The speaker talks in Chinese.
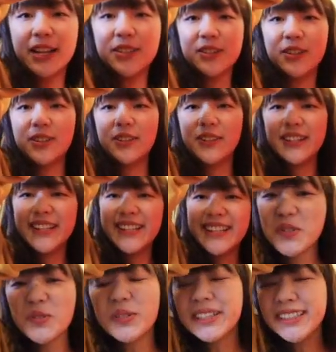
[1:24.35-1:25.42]
的时候，
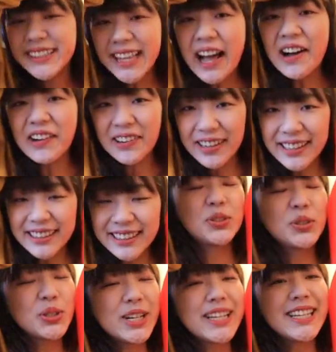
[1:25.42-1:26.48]
春到了，
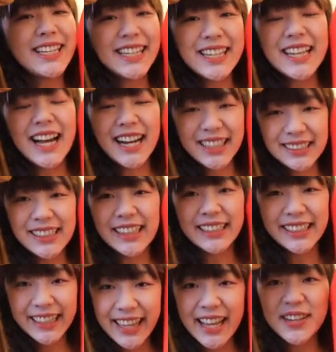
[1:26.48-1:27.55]
春意盎然
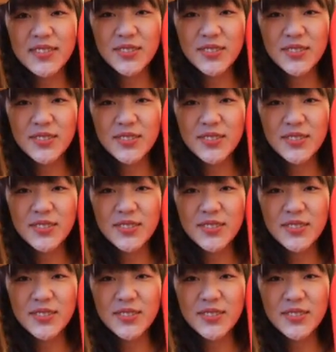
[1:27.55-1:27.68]
的感